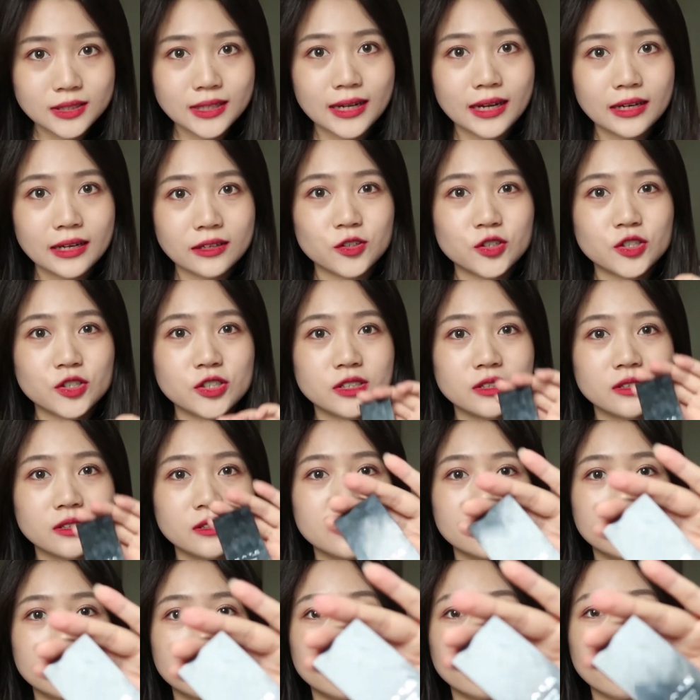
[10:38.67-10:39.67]
下来呢是一
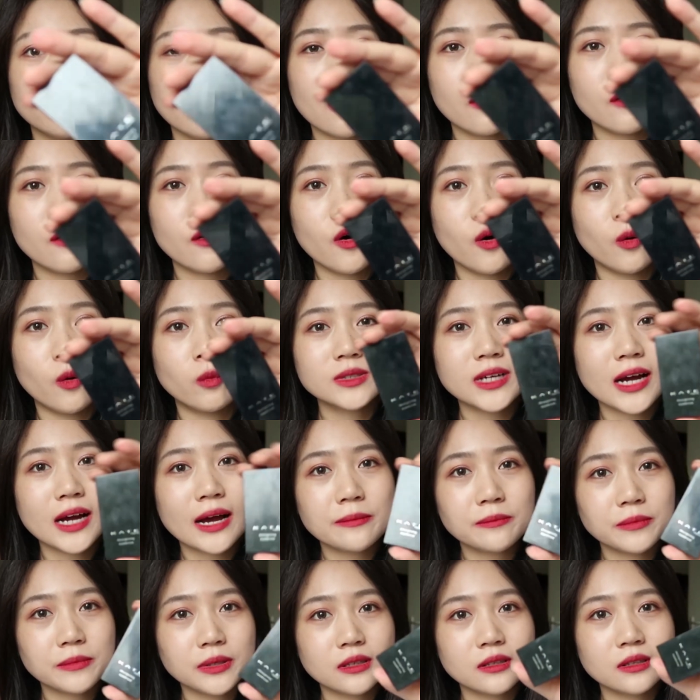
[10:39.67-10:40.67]
个网红产
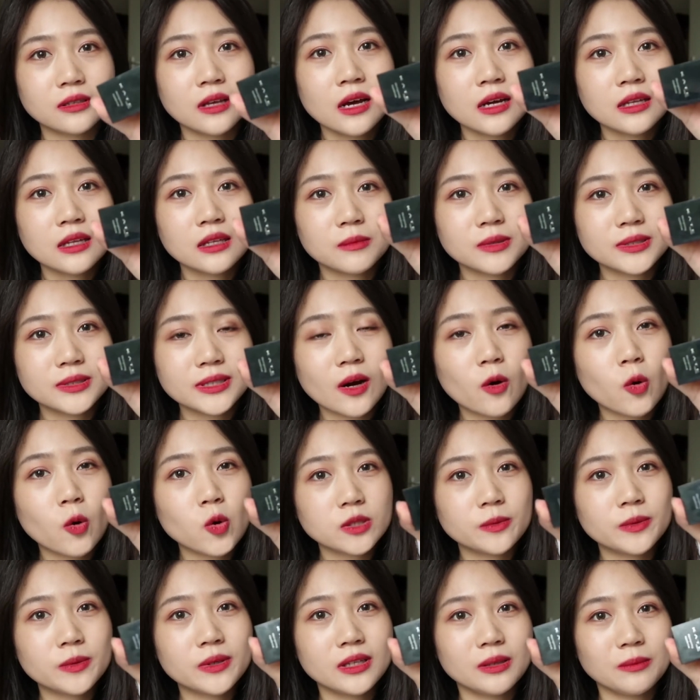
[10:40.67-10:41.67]
品，你们在我
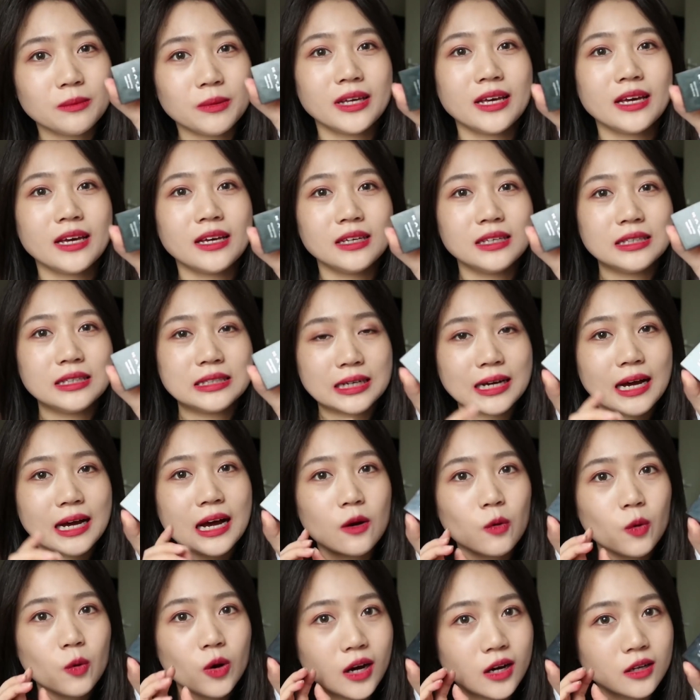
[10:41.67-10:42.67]
视频里面也已经看
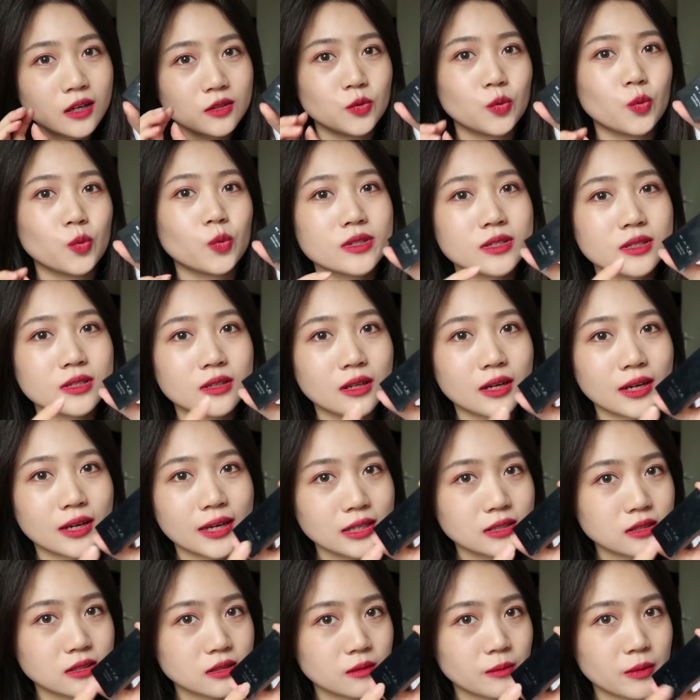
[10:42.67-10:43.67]
过很多次了 k
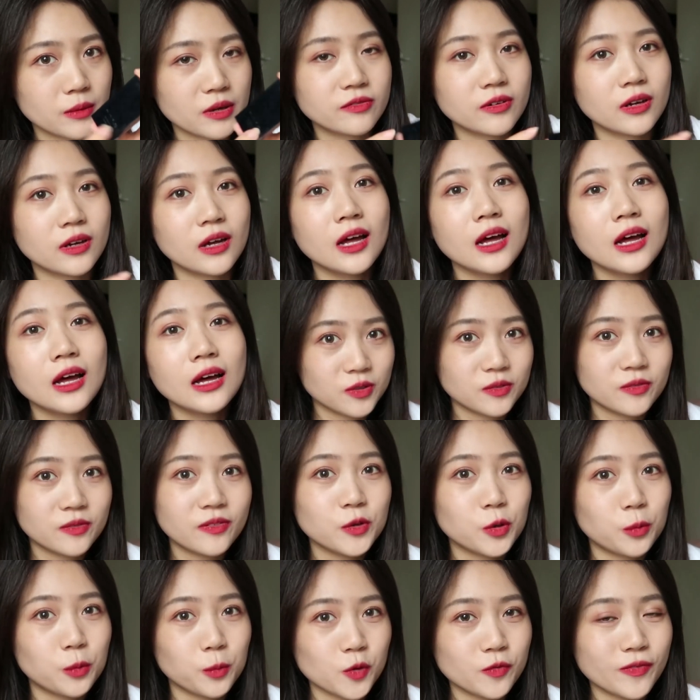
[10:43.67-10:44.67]
a t e 的眉粉。你们
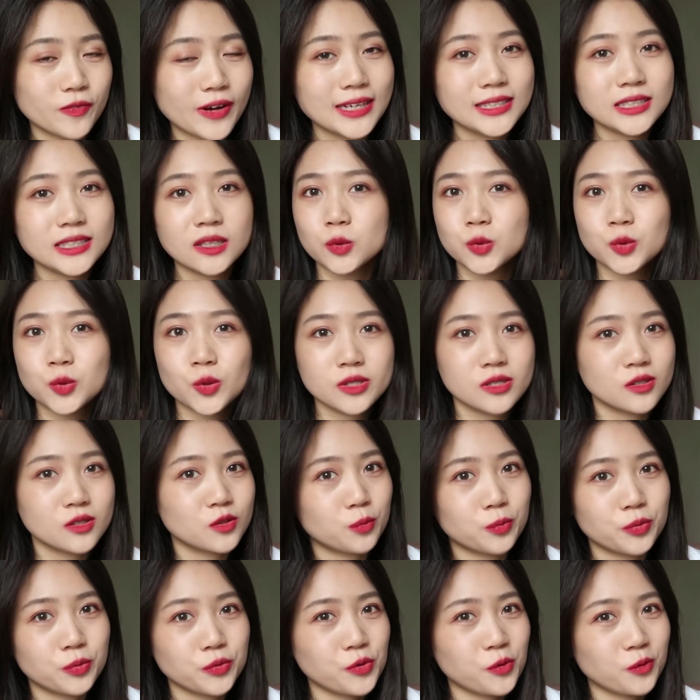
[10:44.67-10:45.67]
有没有发现我最近都
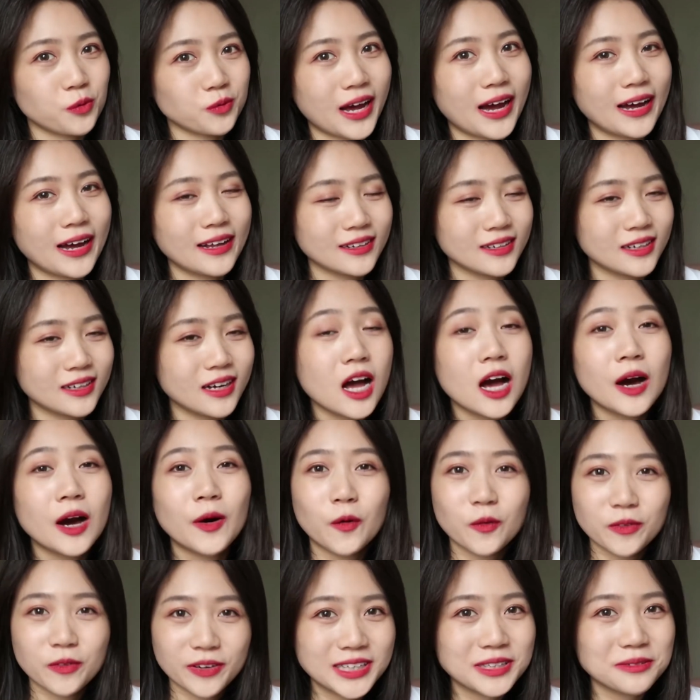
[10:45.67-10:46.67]
不用它了？我
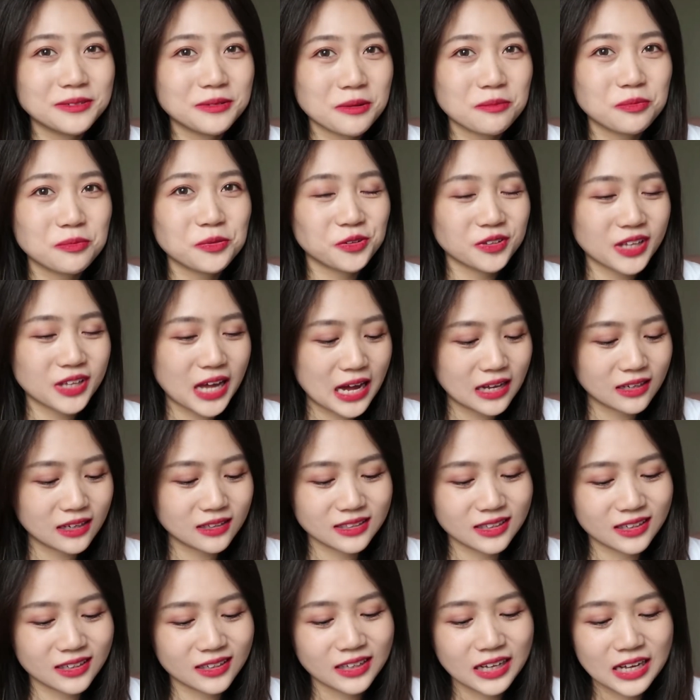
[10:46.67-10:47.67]
为什么不用它了
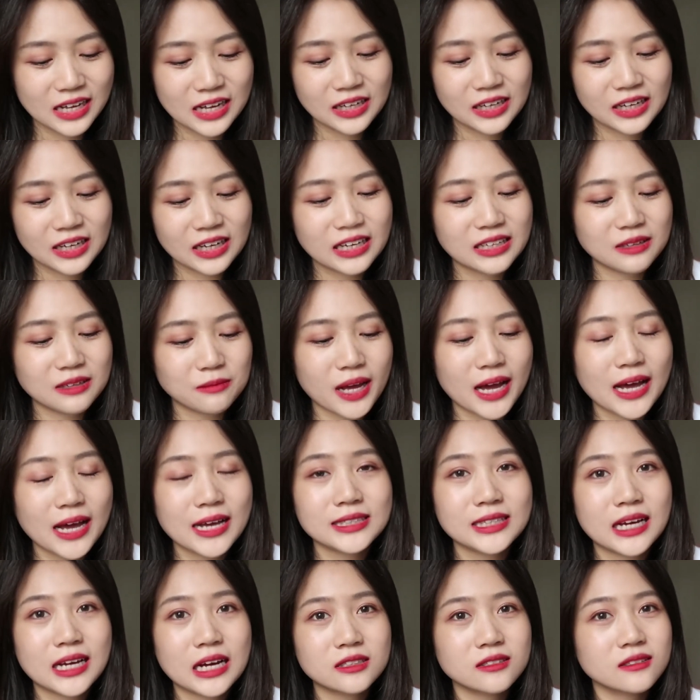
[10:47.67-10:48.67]
呢？给你们看一
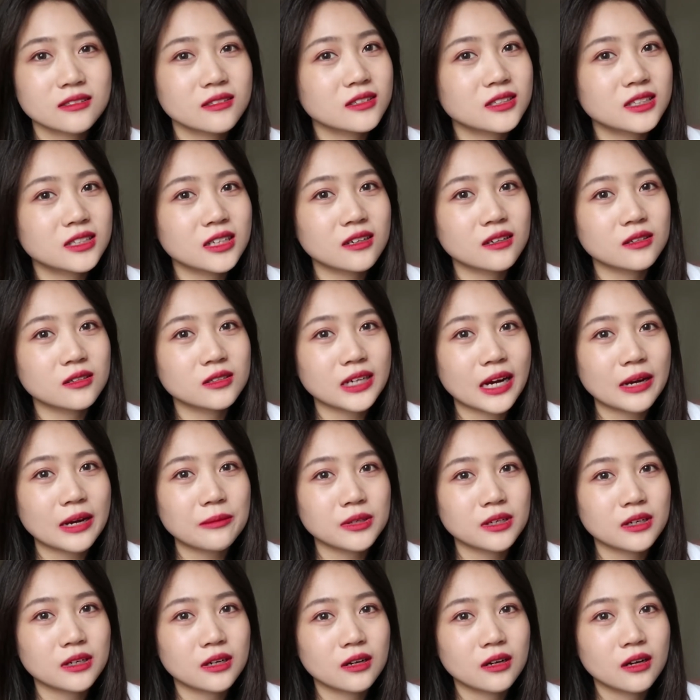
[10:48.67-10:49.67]
下，真的这个产
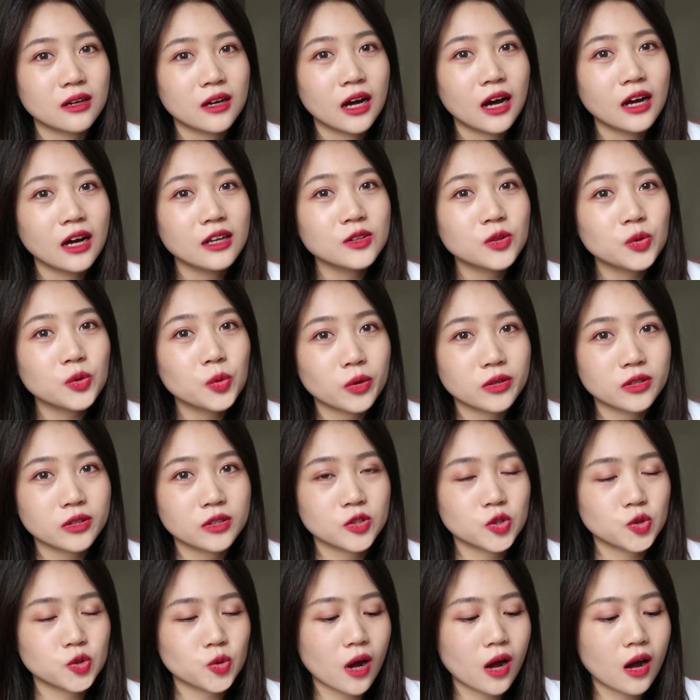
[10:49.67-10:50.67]
品 N 多人
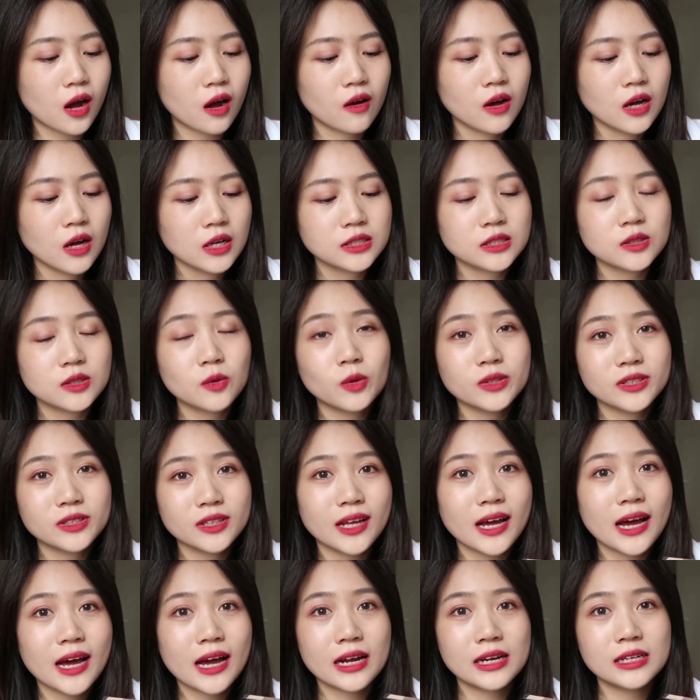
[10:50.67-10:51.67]
说好，其实我现在
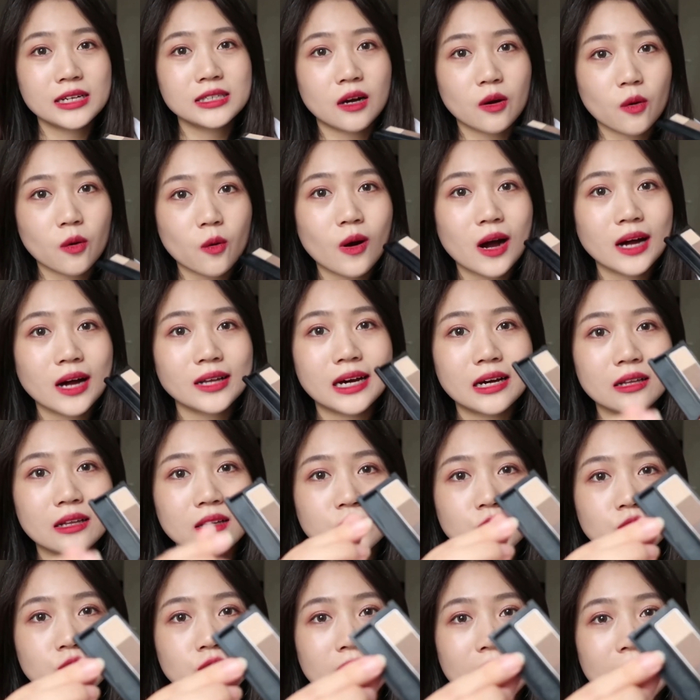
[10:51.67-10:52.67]
还是想夸它的，
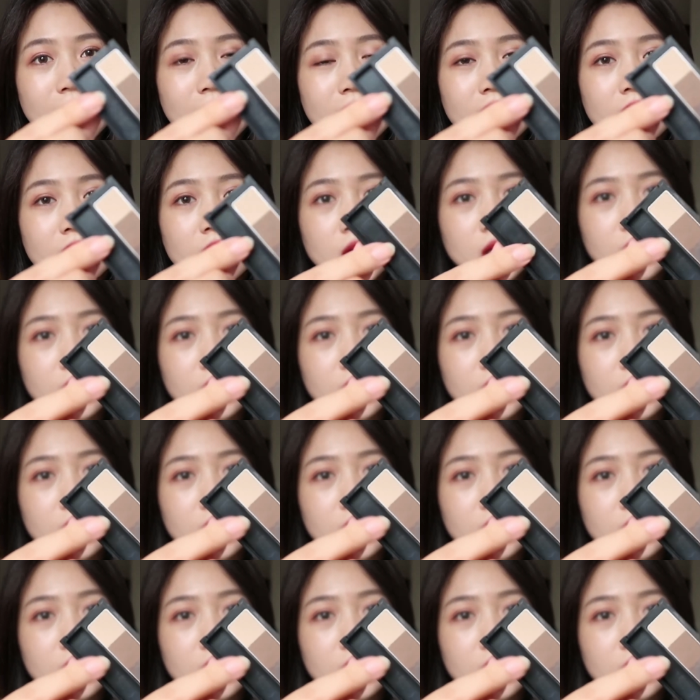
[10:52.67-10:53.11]
就是它。